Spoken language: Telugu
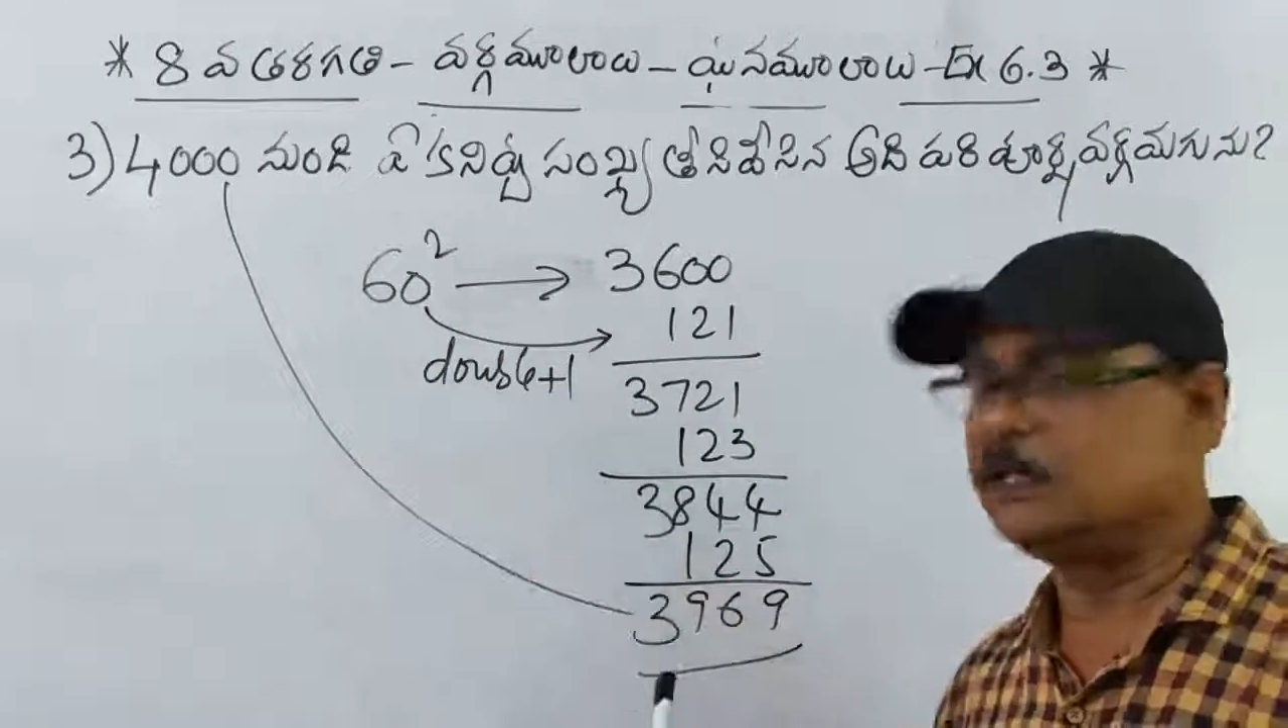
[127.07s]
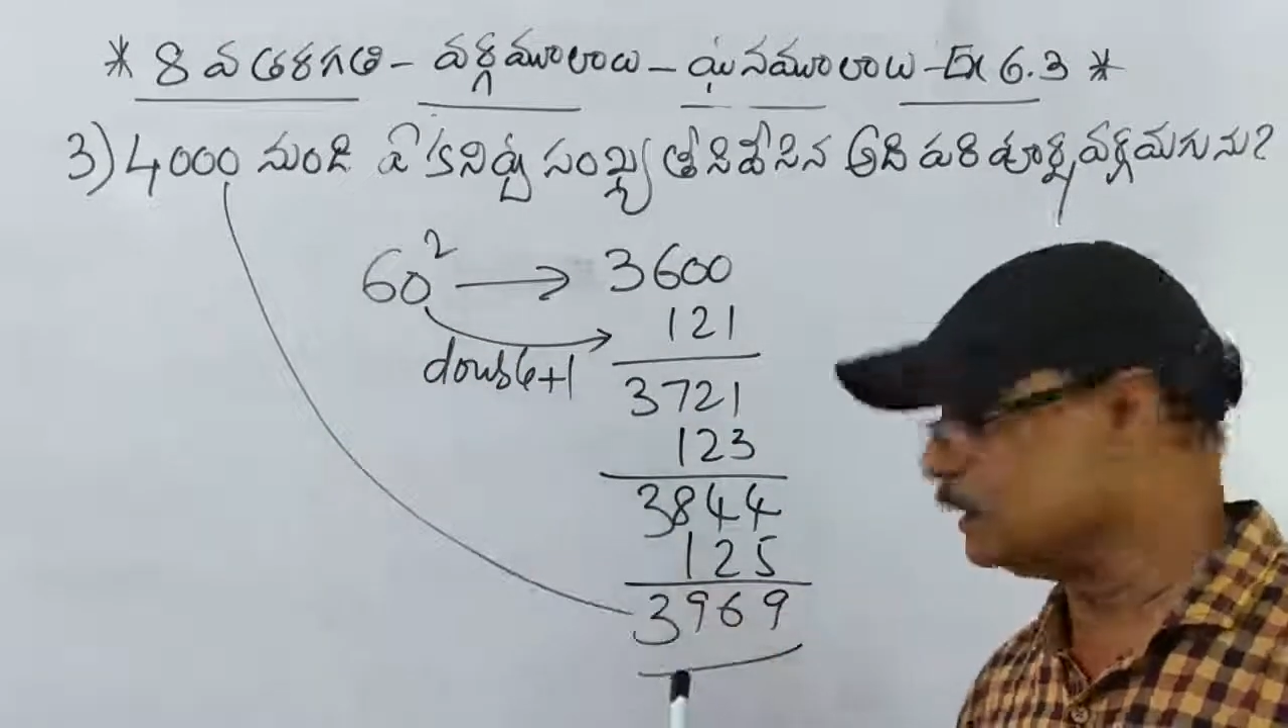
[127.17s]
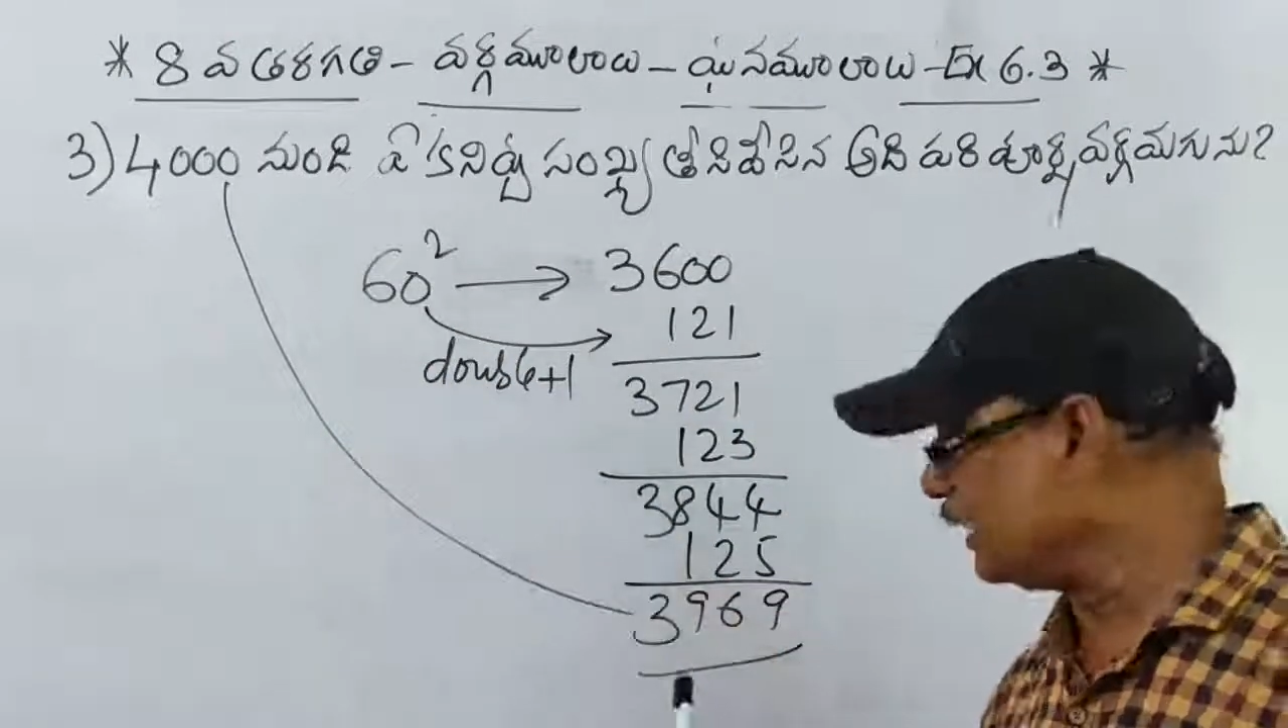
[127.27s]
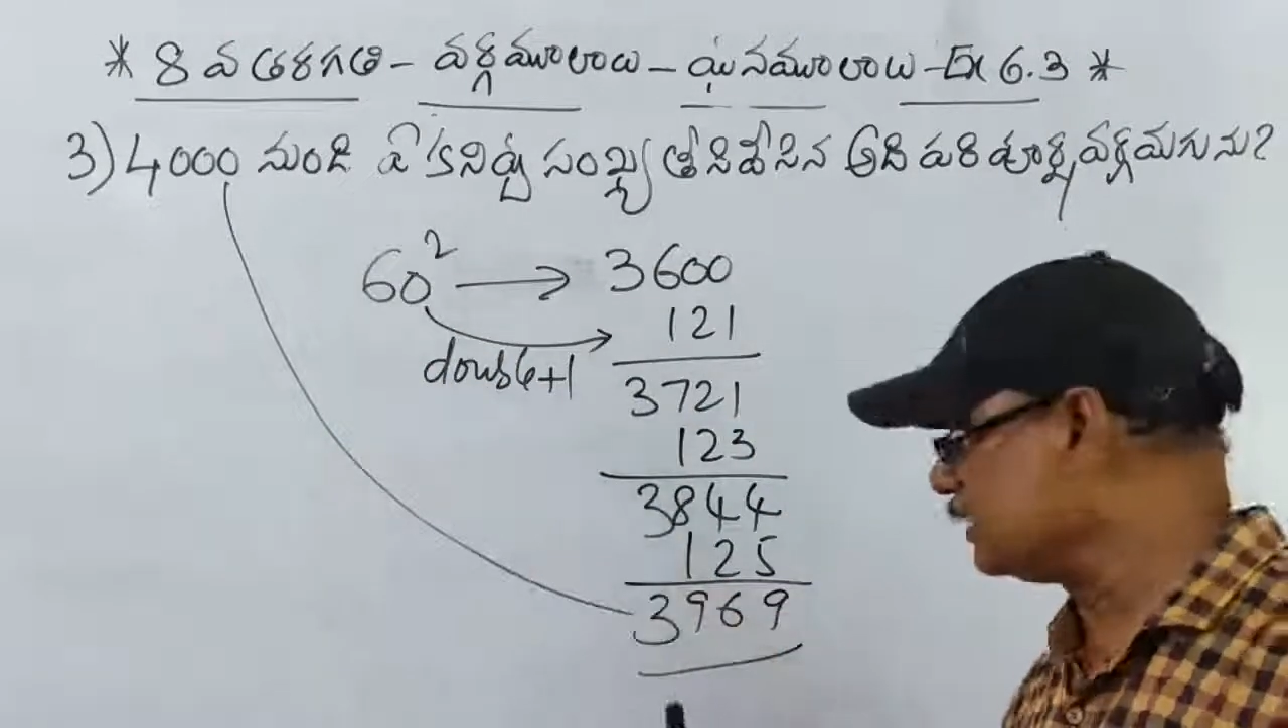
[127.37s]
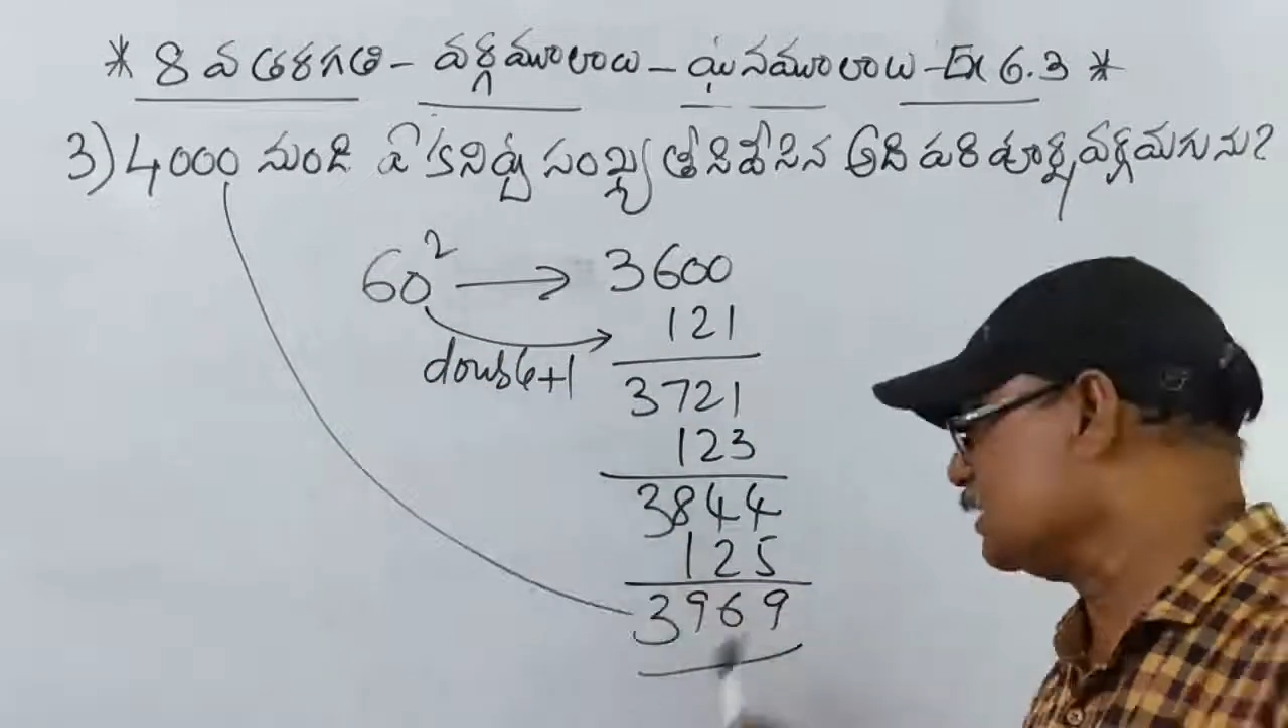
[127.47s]

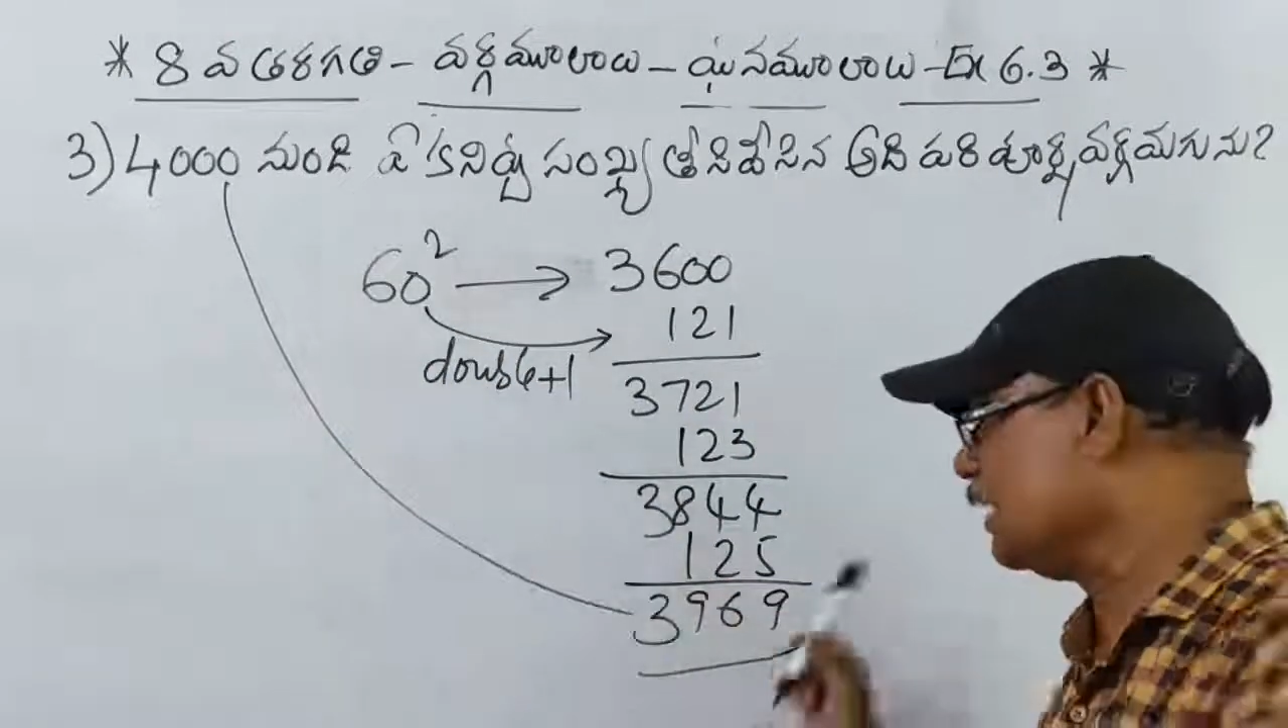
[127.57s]
ఇంక నెక్స్ట్